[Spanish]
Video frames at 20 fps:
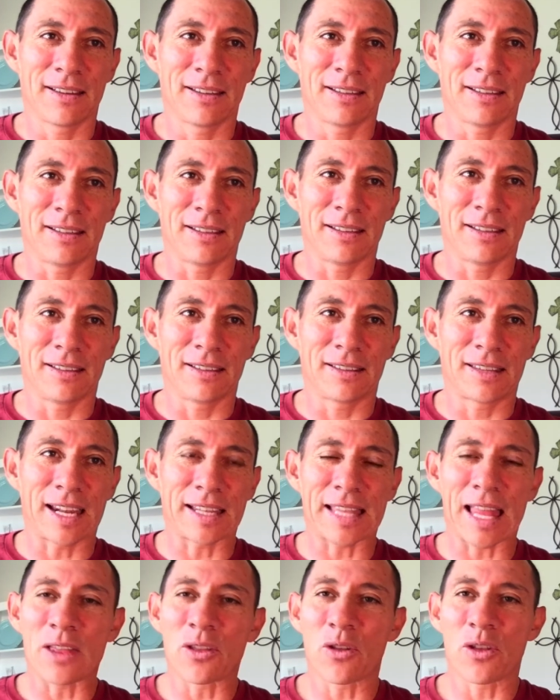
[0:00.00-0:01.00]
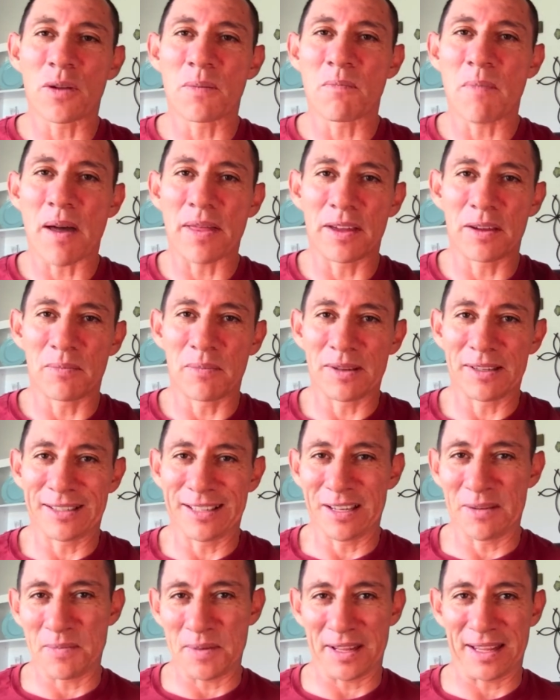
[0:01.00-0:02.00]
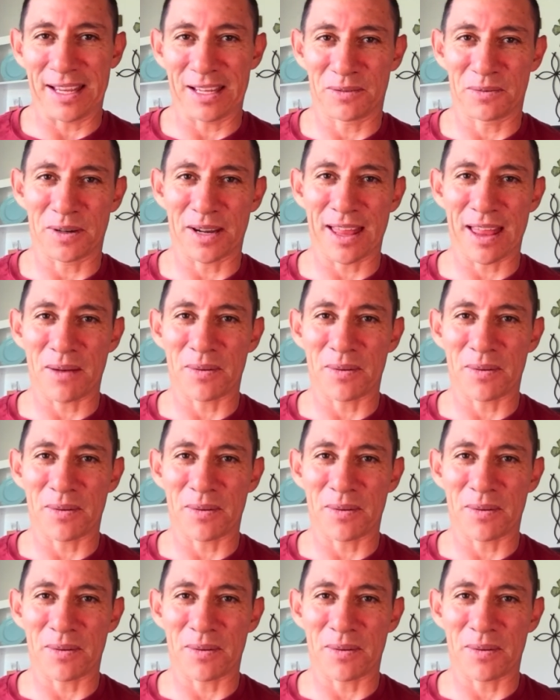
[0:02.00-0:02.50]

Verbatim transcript: eh, tratando de invadir mis límites, ¿verdad?